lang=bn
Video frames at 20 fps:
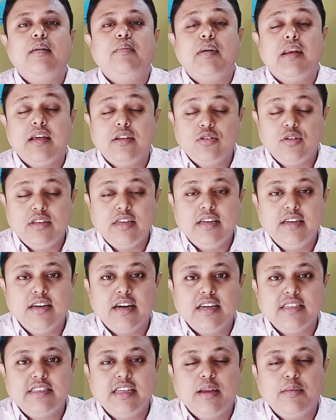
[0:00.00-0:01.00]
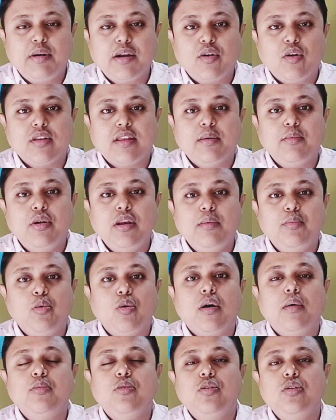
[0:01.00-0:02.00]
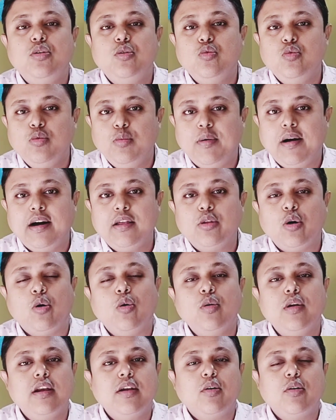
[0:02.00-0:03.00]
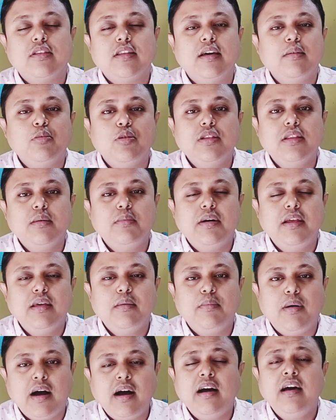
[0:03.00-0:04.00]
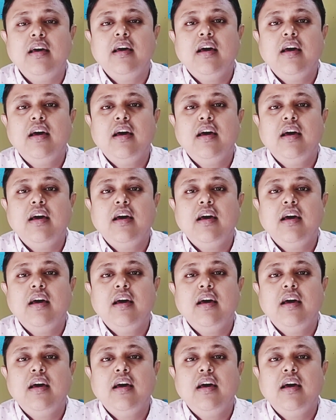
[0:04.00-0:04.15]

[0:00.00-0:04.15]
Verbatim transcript: মানে যদি সিনেমার কথা বলি পোরামন টু বা দহনের কথায় বলতে পারি বা